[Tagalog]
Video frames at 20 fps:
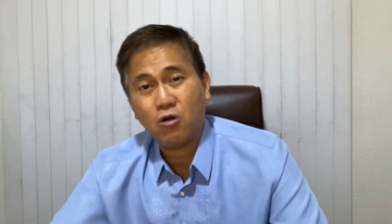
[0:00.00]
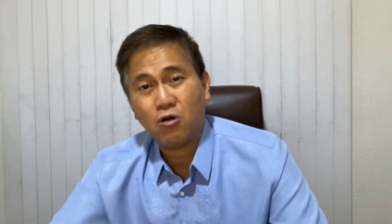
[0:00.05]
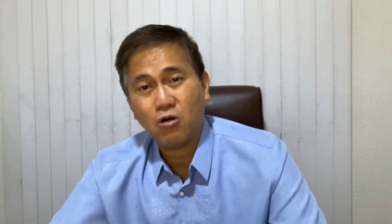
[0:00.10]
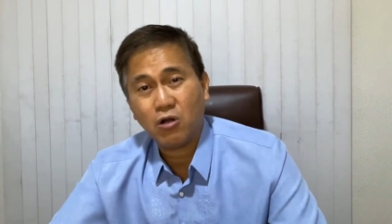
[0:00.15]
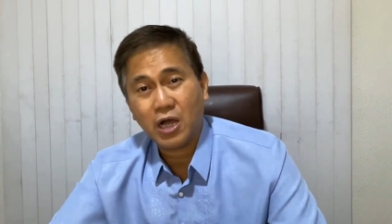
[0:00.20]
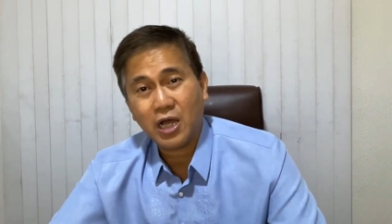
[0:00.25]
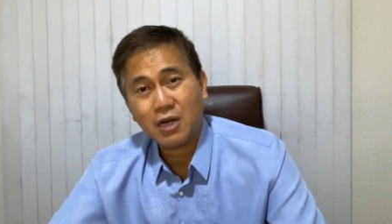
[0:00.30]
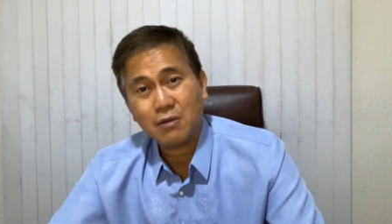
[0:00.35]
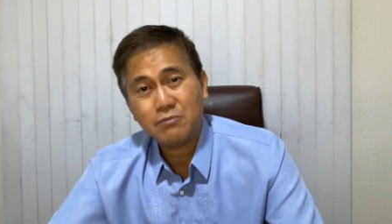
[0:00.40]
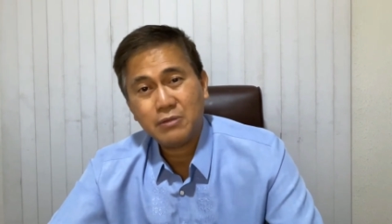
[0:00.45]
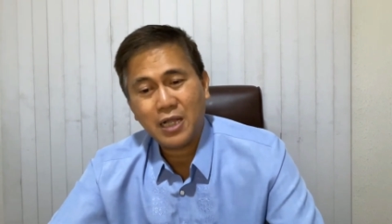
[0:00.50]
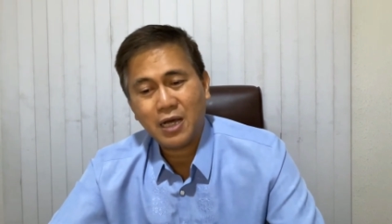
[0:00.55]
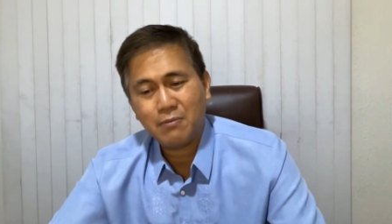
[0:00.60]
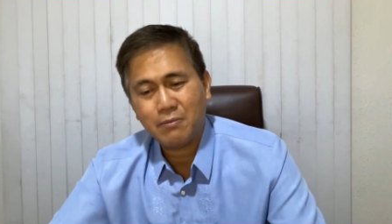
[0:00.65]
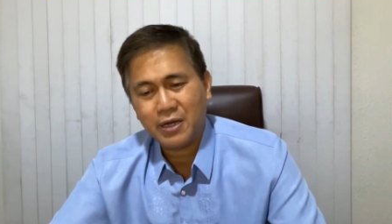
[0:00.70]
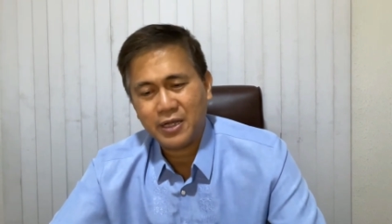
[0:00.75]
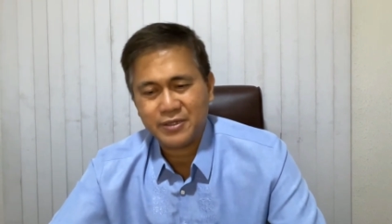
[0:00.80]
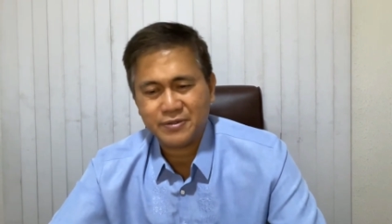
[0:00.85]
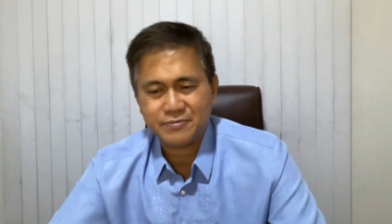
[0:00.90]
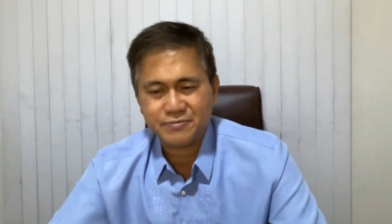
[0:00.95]
o
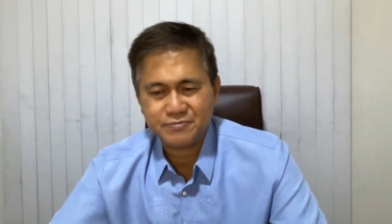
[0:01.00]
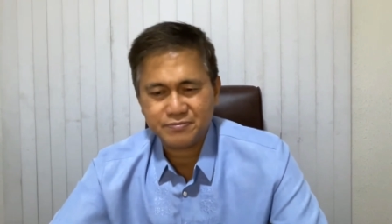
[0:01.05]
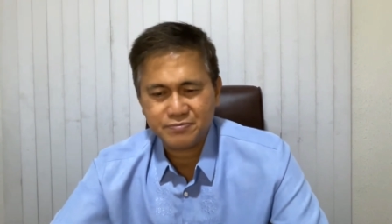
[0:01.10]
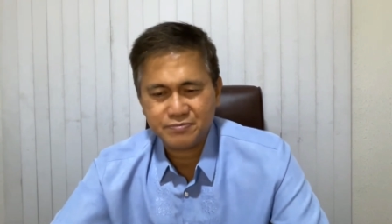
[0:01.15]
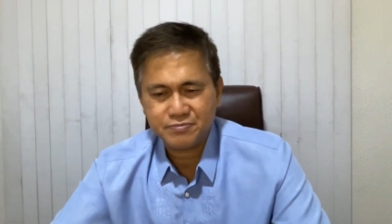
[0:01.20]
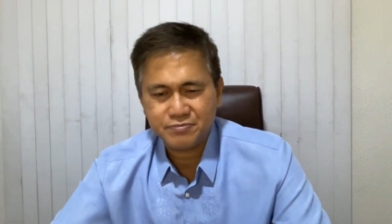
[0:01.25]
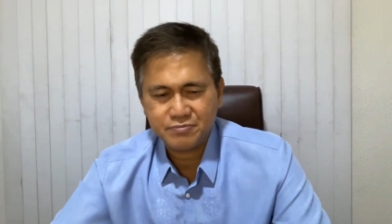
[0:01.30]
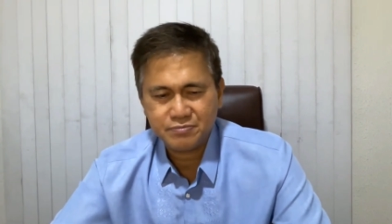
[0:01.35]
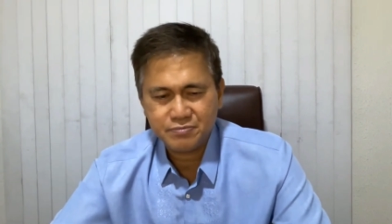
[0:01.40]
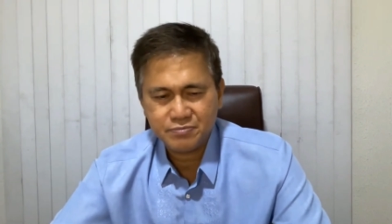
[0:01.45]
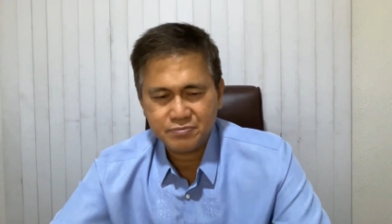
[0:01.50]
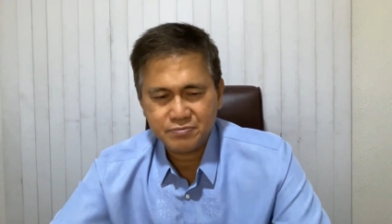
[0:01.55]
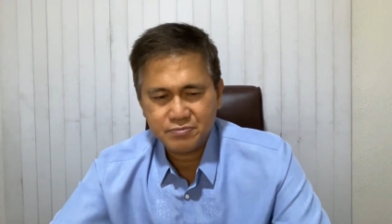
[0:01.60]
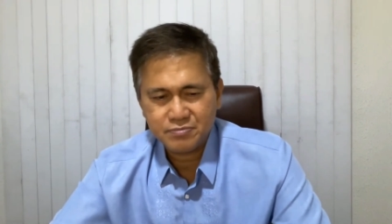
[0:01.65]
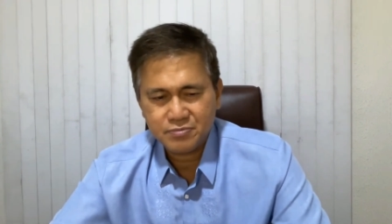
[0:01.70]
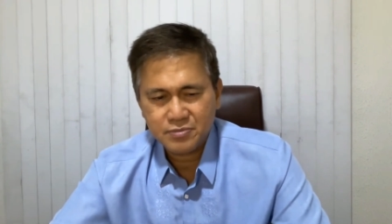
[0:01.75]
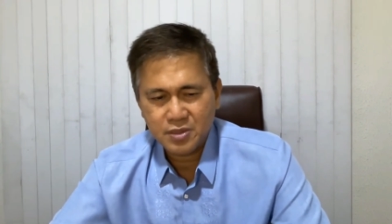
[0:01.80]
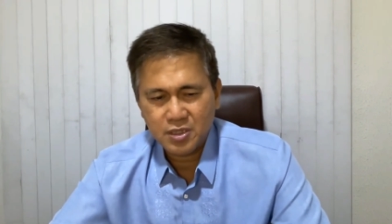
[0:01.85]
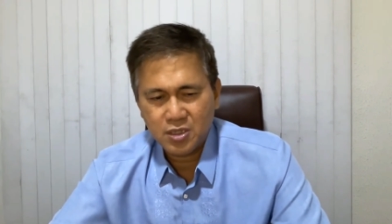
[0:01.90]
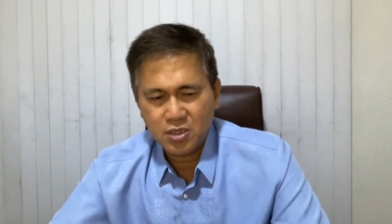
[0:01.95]
karamdaman
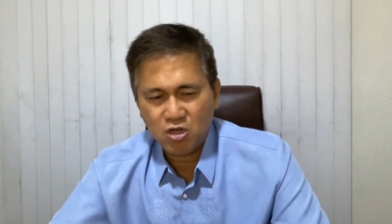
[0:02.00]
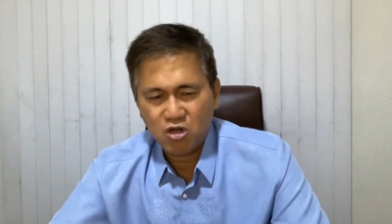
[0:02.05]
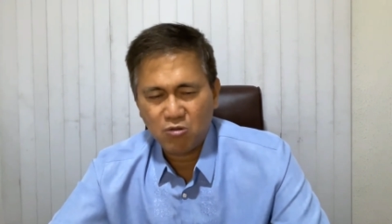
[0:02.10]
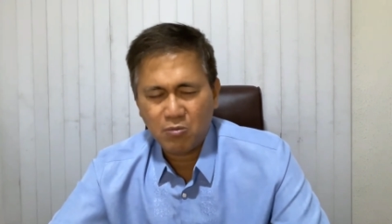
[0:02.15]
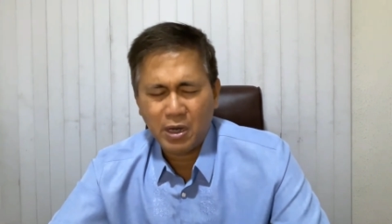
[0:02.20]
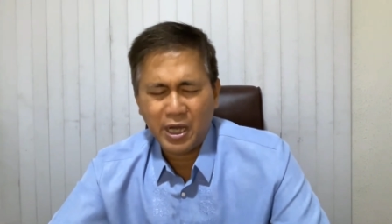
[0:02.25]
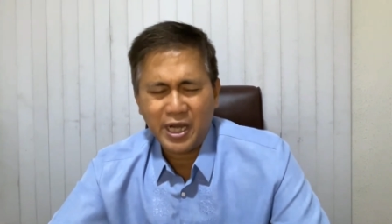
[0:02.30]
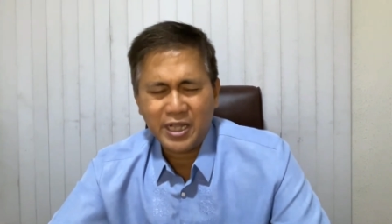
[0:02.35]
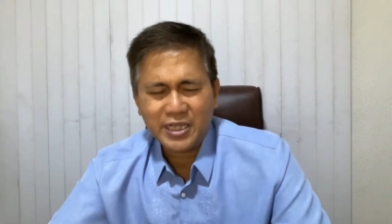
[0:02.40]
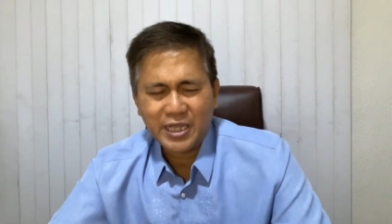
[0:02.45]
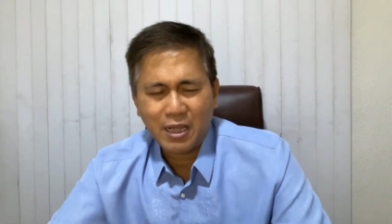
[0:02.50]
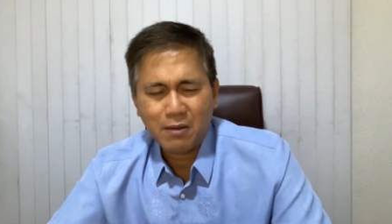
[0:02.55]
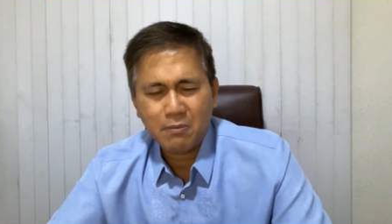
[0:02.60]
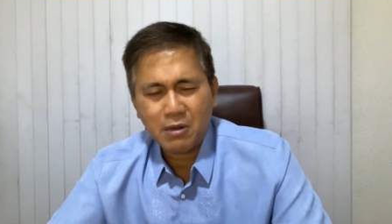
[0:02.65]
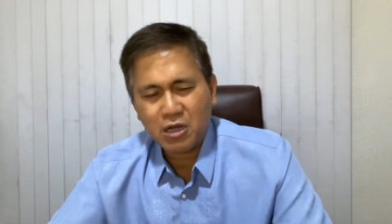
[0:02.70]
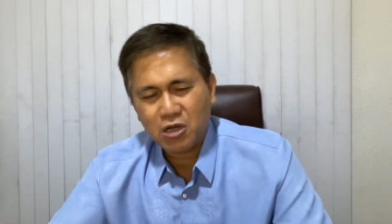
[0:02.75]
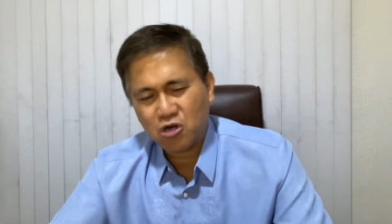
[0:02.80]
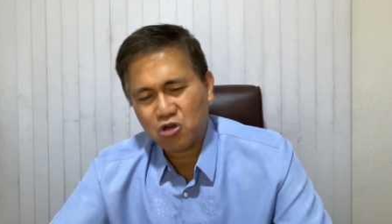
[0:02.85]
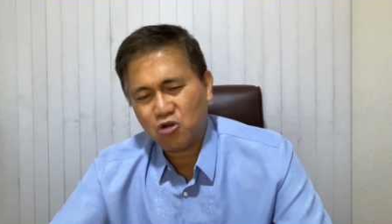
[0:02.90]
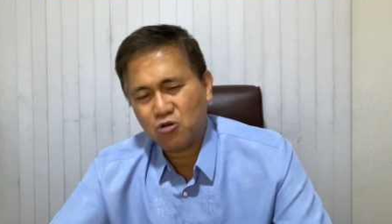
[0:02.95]
Umaring tayo
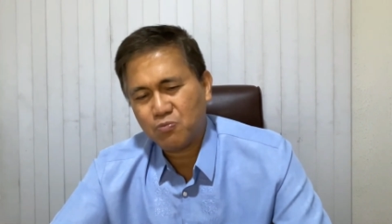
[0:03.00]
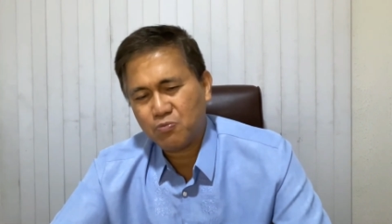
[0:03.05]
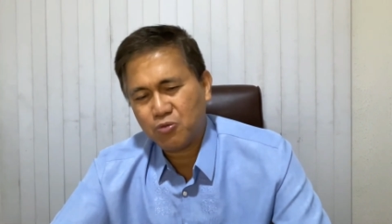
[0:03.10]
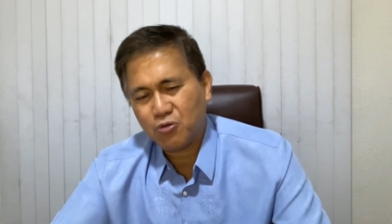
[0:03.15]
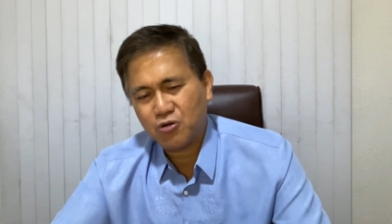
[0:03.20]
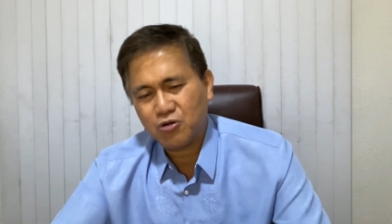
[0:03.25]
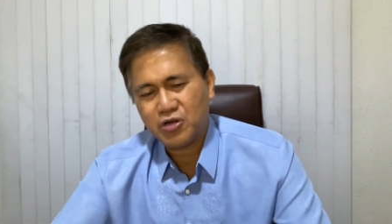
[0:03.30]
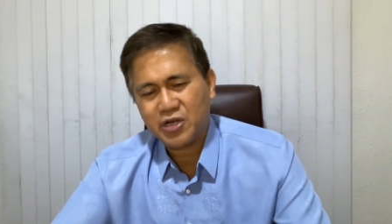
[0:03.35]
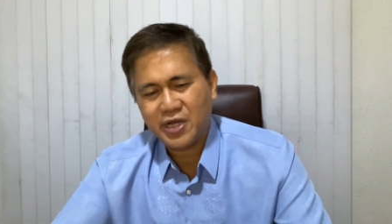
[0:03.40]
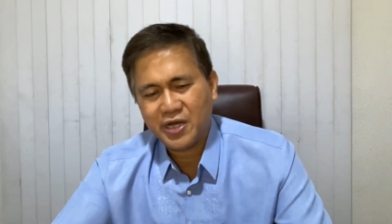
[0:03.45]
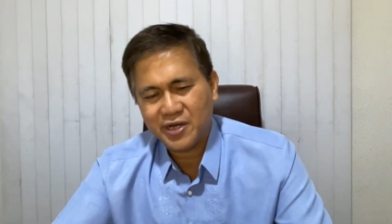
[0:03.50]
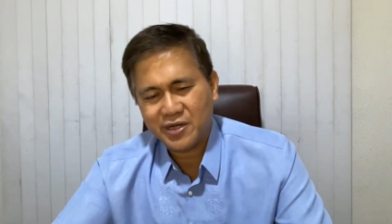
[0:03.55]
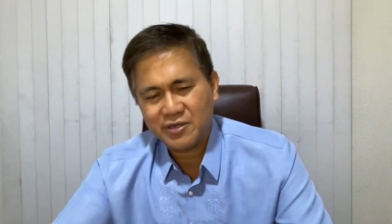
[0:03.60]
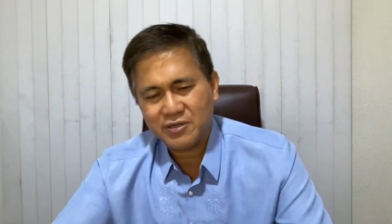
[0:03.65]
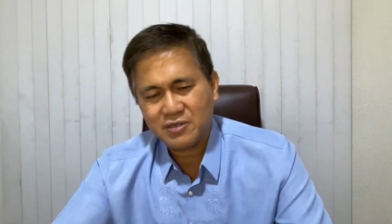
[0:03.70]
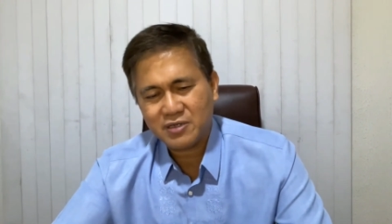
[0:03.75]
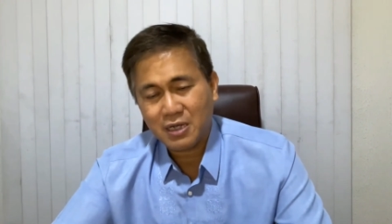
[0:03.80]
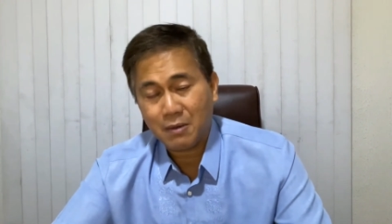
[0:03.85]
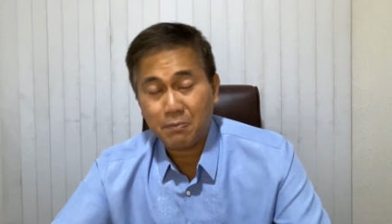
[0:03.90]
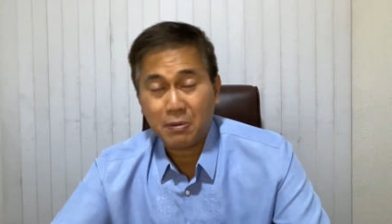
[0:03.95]
magkaroon po
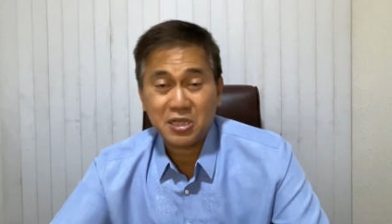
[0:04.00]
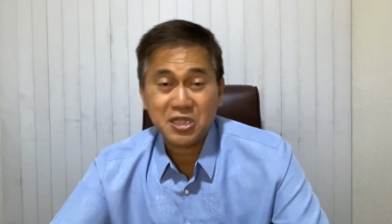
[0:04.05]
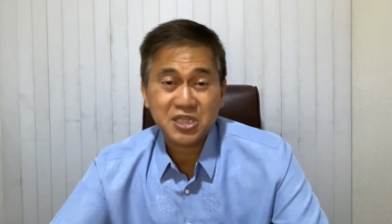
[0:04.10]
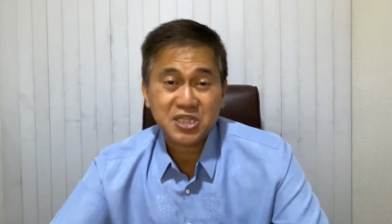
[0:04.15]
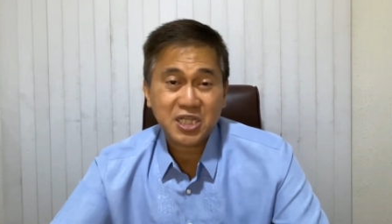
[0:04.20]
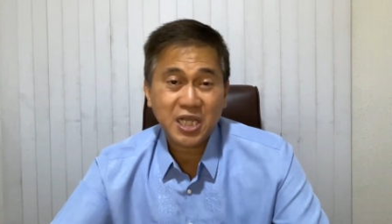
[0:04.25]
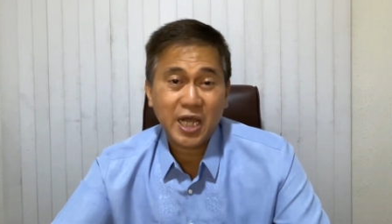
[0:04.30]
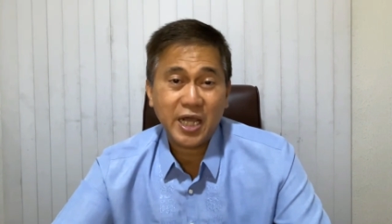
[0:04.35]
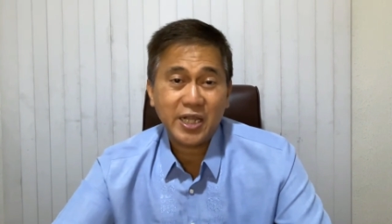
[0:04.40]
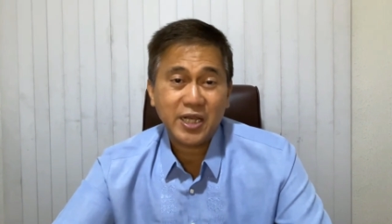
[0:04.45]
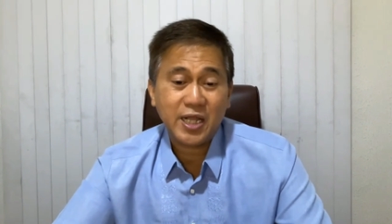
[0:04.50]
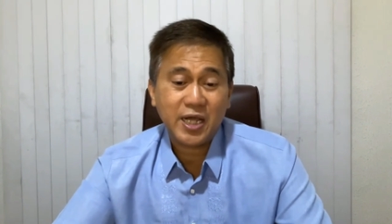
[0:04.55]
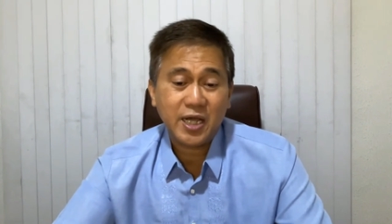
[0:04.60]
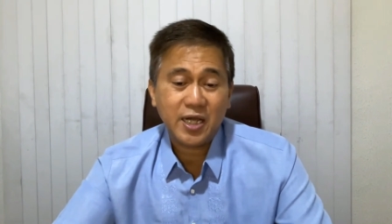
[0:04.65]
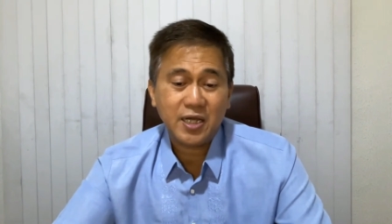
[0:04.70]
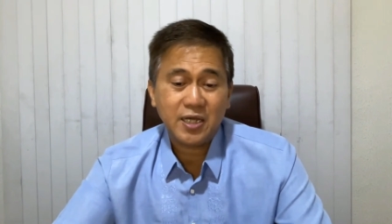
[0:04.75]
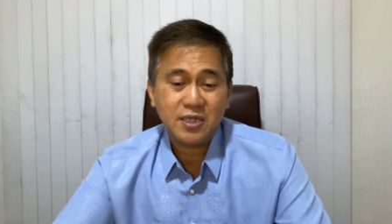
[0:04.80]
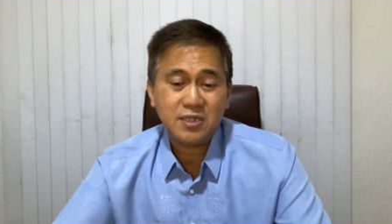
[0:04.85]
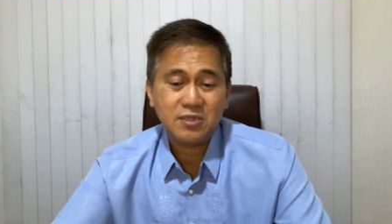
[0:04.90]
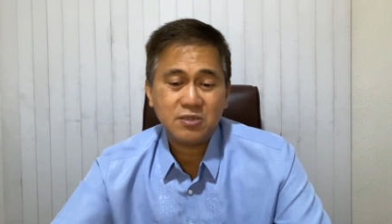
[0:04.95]
ng
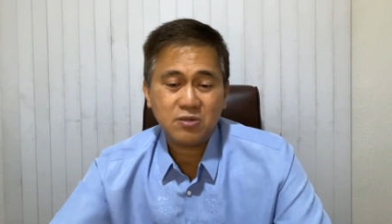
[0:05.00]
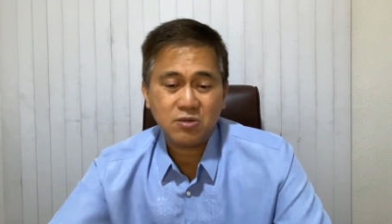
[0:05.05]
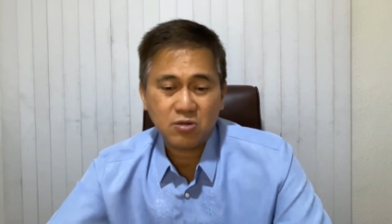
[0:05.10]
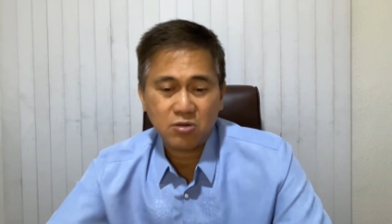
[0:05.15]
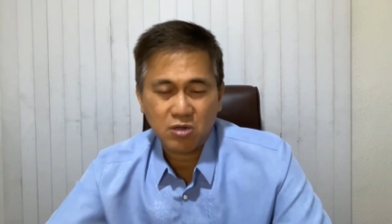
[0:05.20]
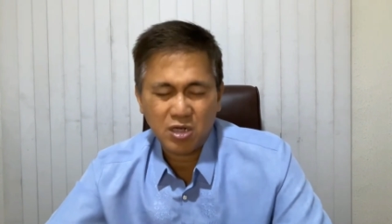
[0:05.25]
kapansanan